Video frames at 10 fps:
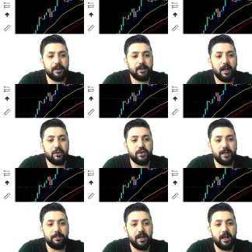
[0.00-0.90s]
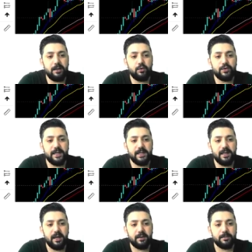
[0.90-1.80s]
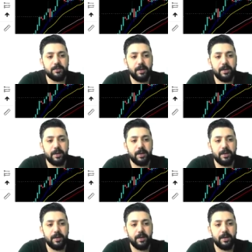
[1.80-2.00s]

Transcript: Daha önce de MA200'e iğne atmış.